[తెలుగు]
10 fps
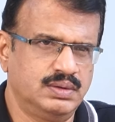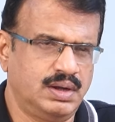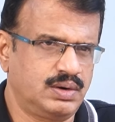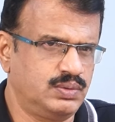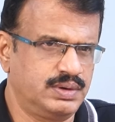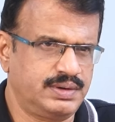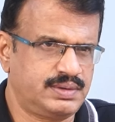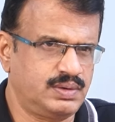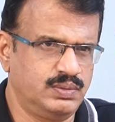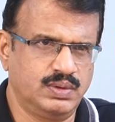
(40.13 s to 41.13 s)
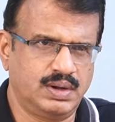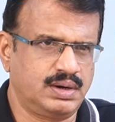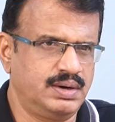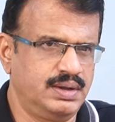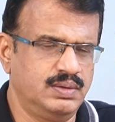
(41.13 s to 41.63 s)
నార్కో టెస్ట్కి కూడా
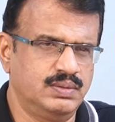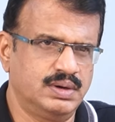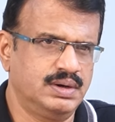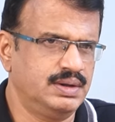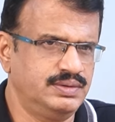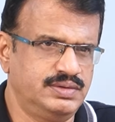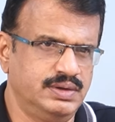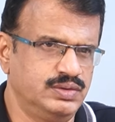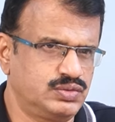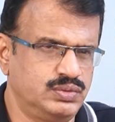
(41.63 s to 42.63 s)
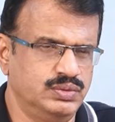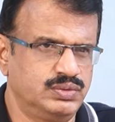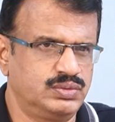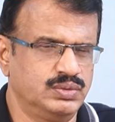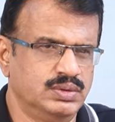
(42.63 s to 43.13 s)
రెడీగా ఉన్నాను నన్ను
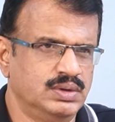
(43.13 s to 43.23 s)
చేయించుకోవచ్చు